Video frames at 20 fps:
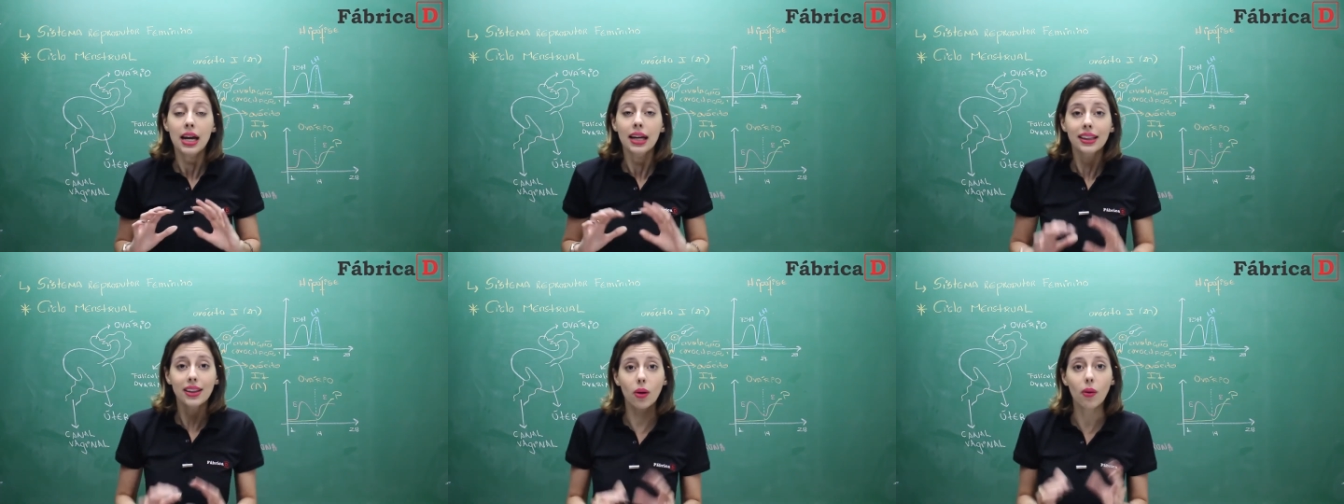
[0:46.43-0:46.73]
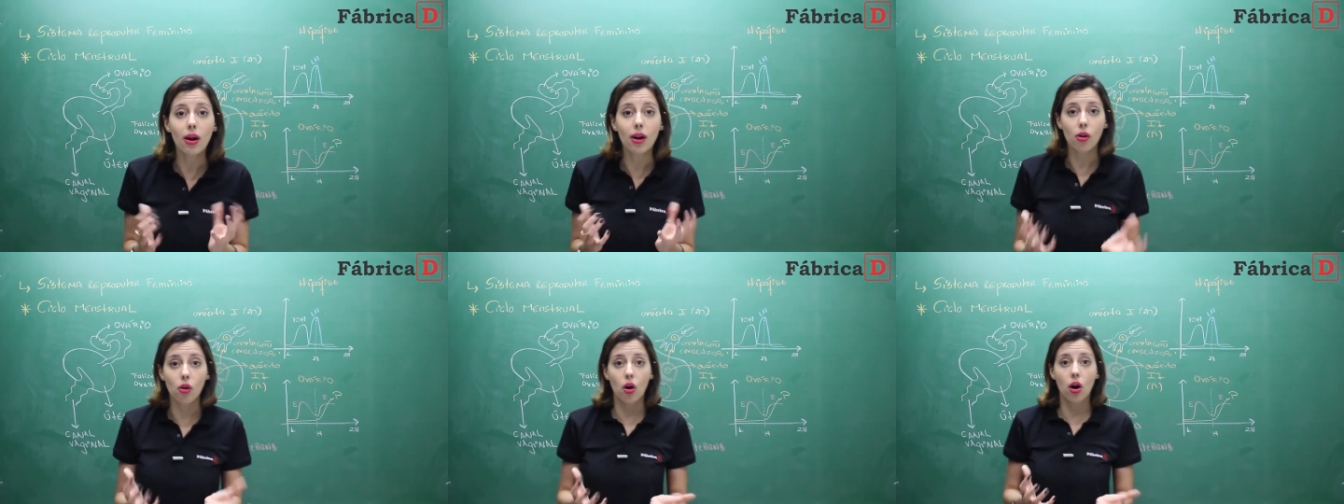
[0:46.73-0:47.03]

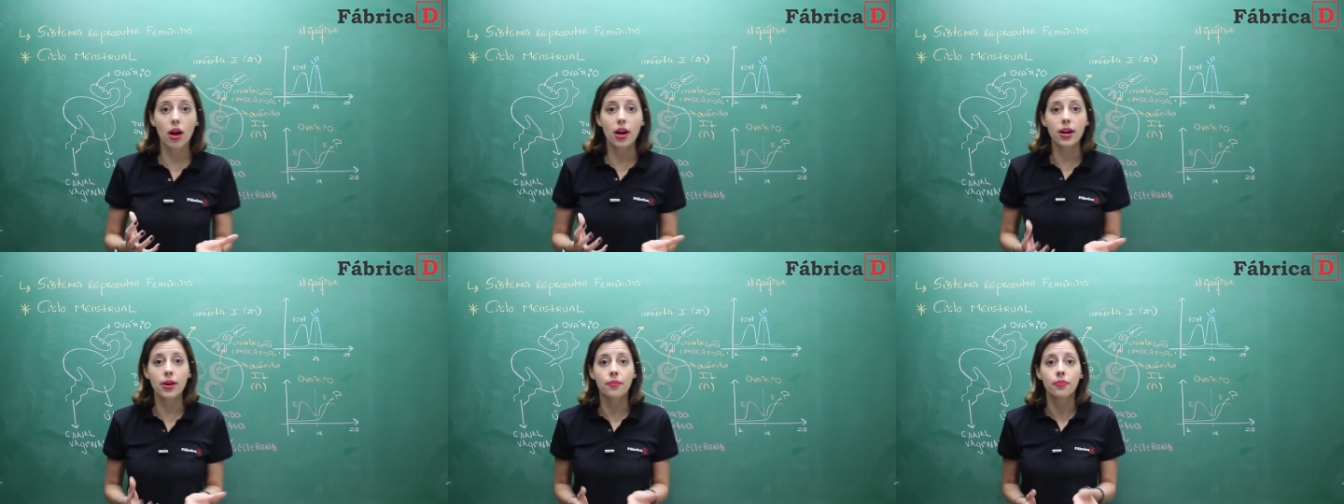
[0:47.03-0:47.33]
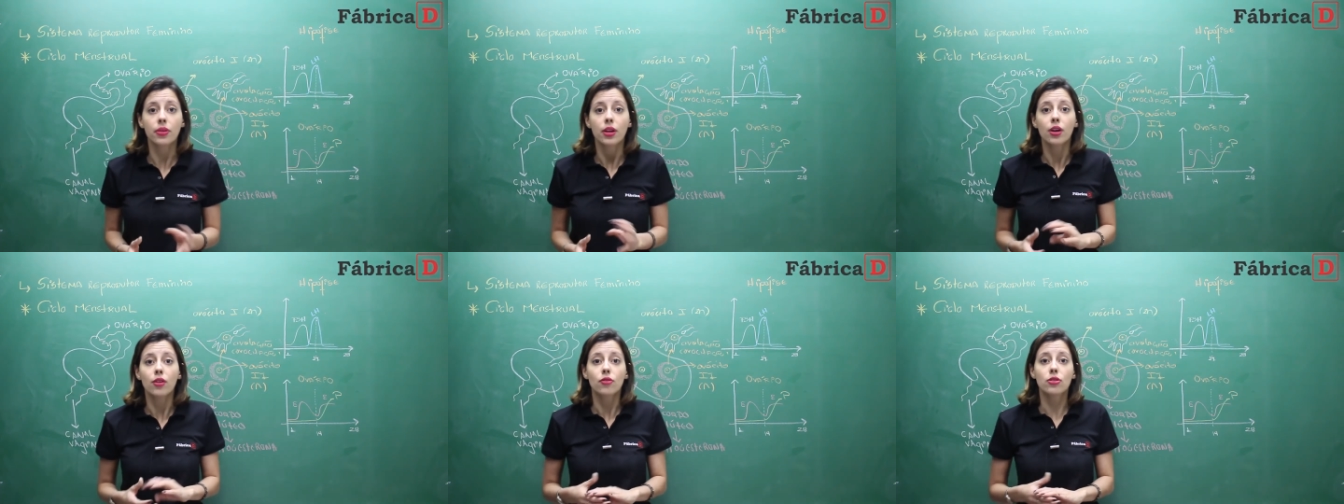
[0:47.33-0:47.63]
Então
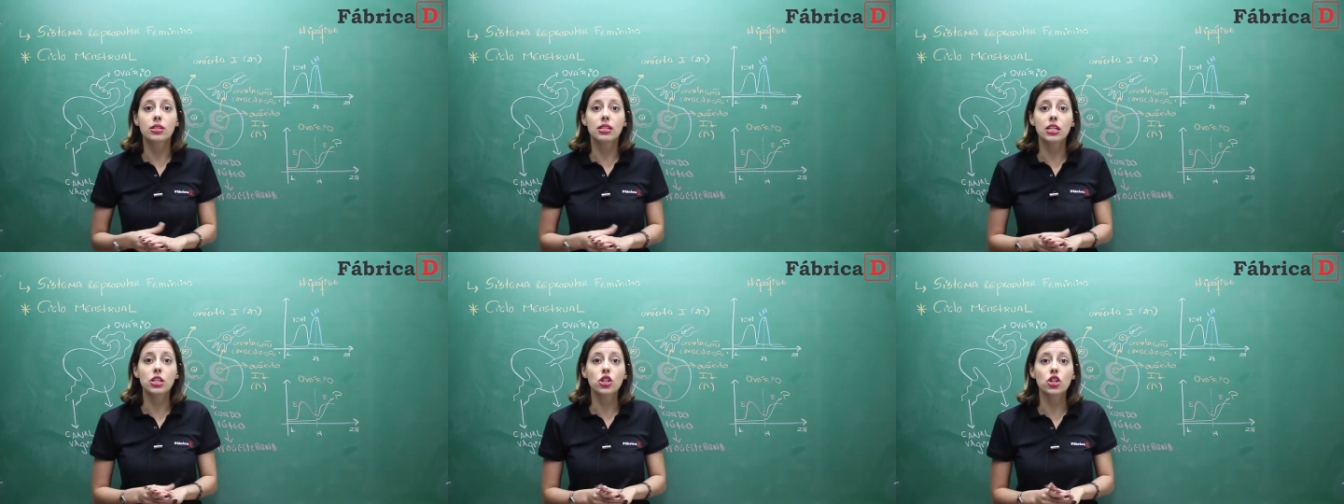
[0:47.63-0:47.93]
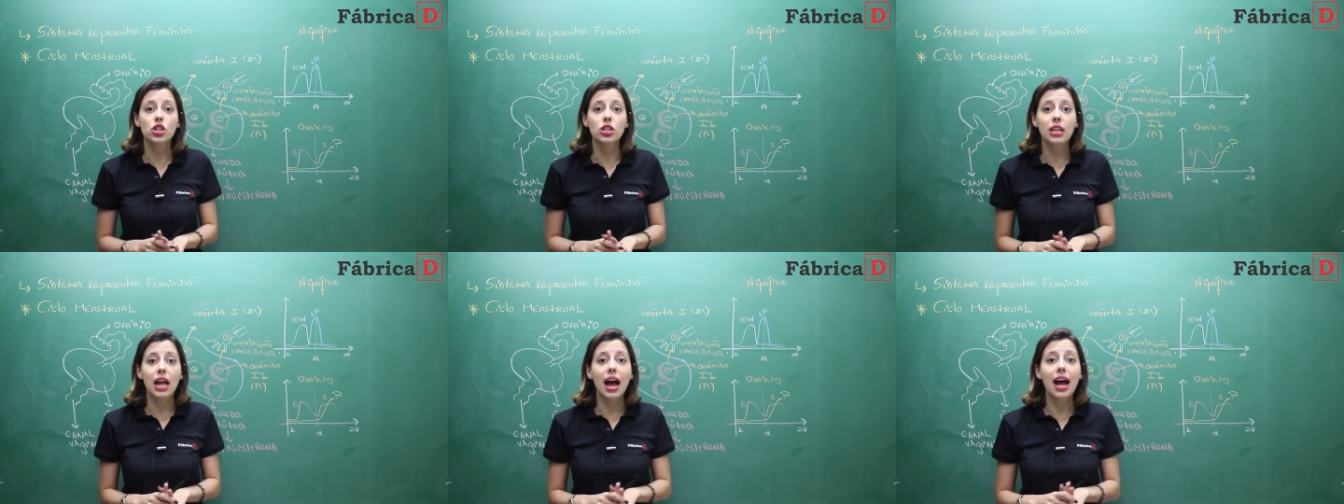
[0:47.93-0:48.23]
agora você
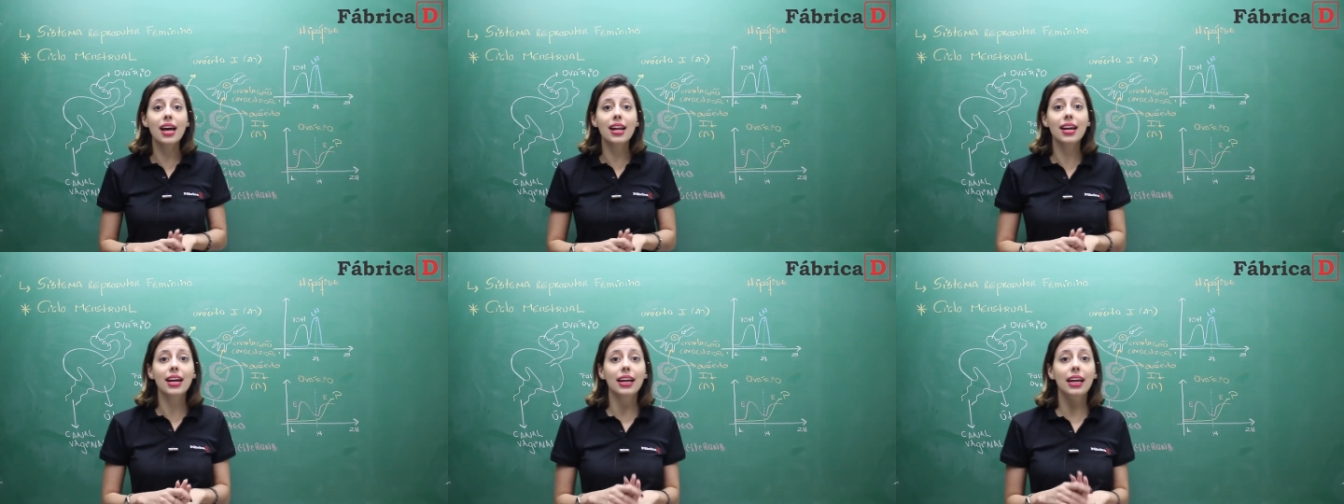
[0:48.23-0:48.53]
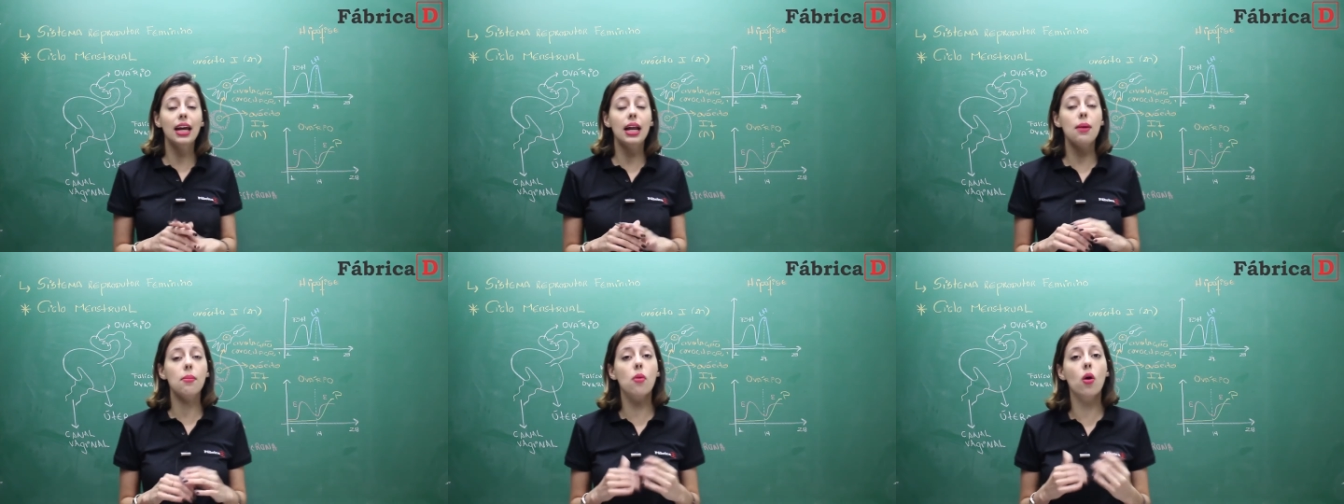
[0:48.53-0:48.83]
está
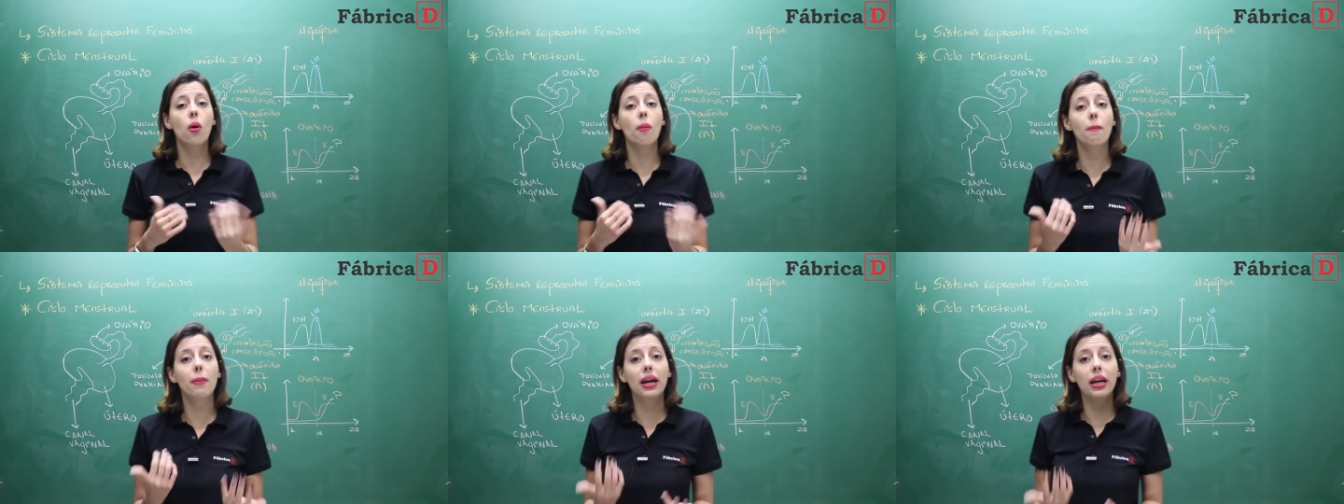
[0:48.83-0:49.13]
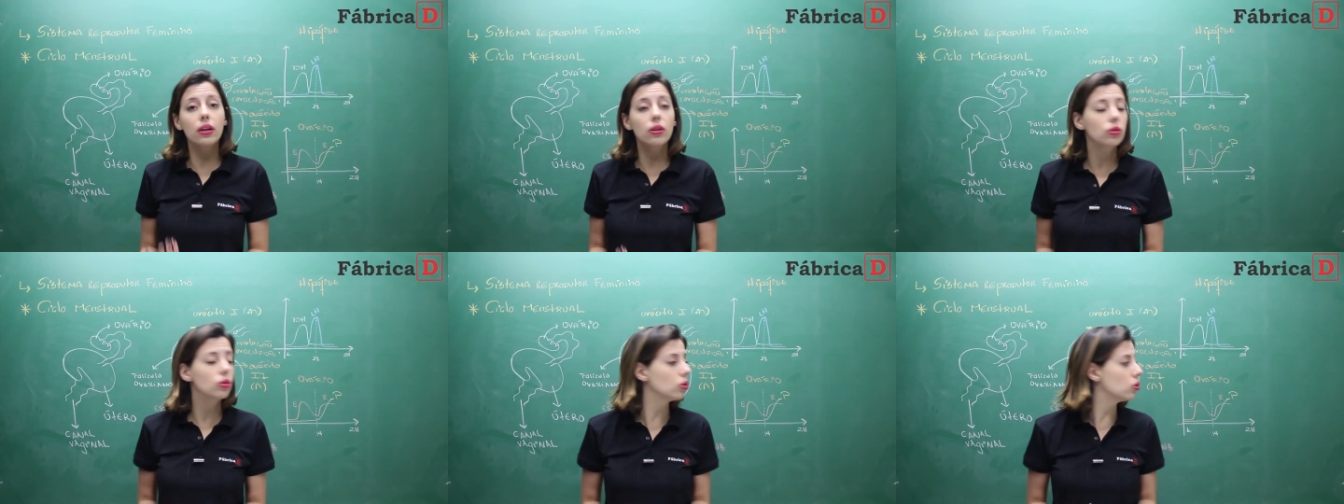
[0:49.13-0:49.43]
naquele
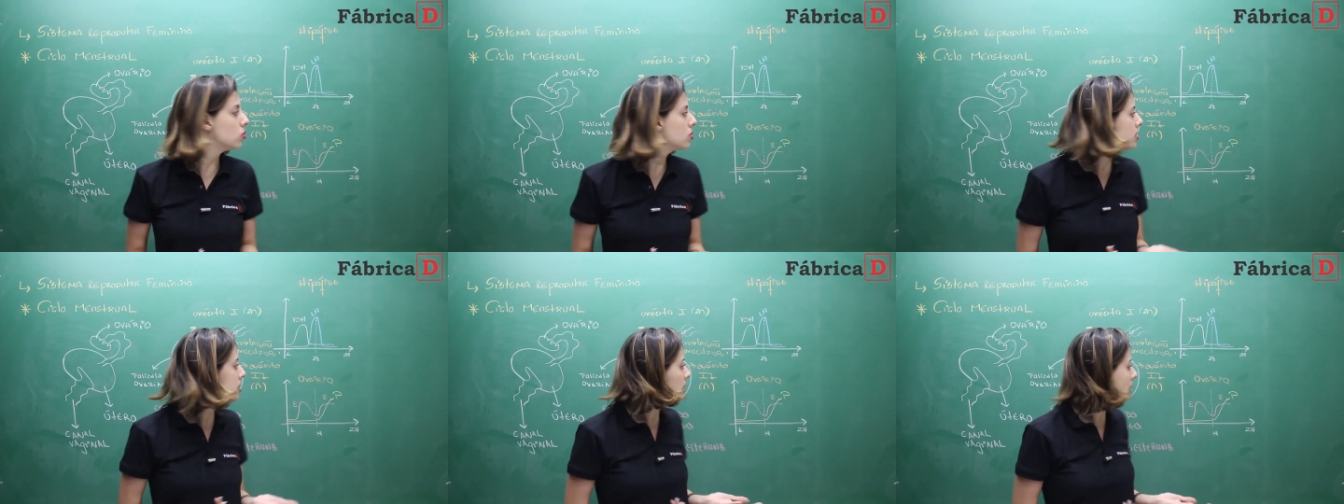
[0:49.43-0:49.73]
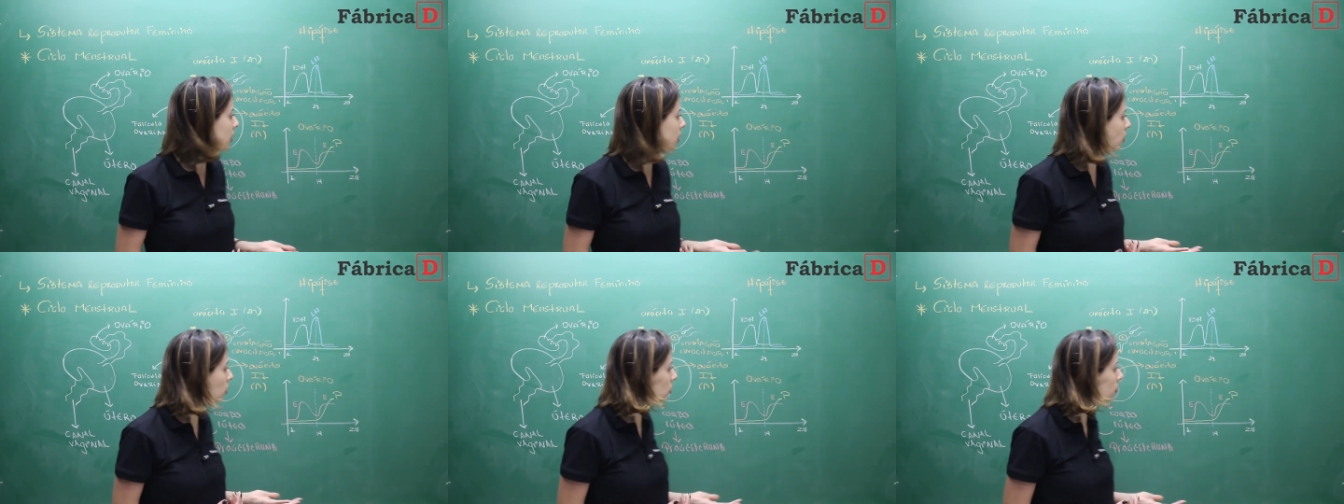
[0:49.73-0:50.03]
momento do
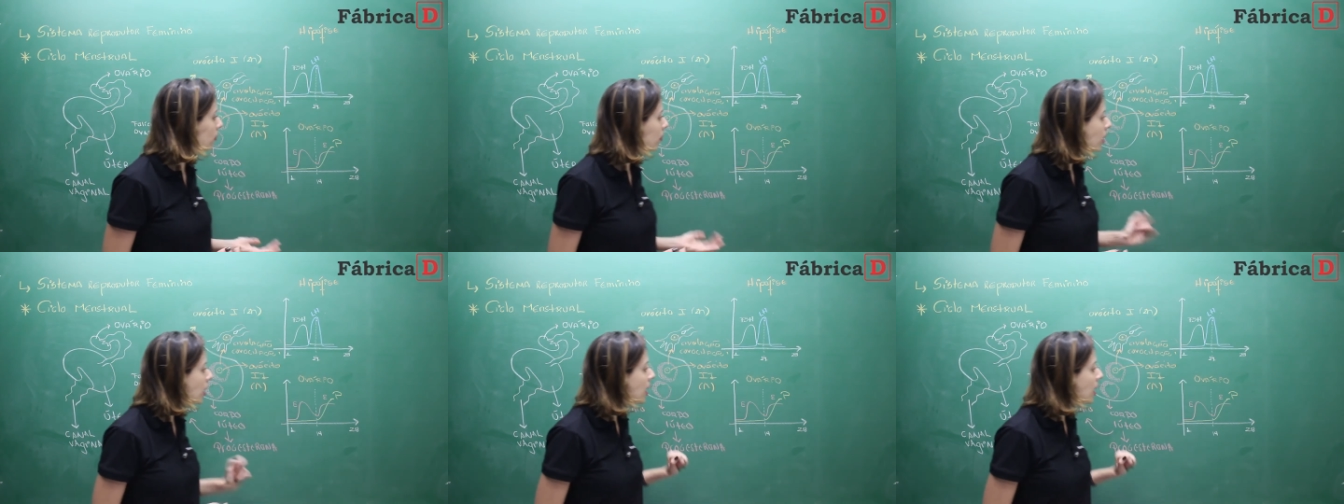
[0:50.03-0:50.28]
ciclo